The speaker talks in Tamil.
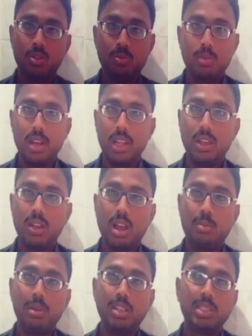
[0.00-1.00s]
உண்மையிலே
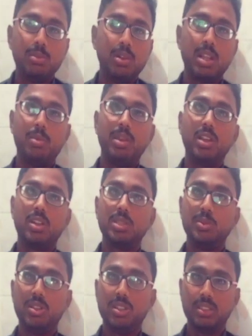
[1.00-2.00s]
அம்மா சிமெண்ட் அப்படிங்கிற
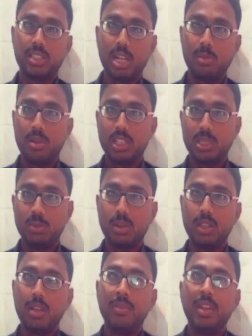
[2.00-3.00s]
சிமெண்ட் வந்து தரமான
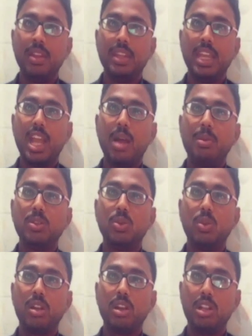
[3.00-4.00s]
சிமெண்ட் தான் ஏன் அப்படி
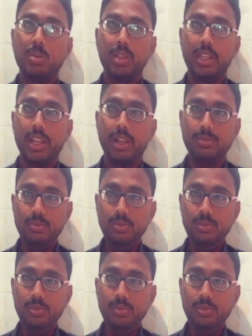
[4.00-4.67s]
சொல்கிறேன்னு வந்து பார்த்தீங்கன்னா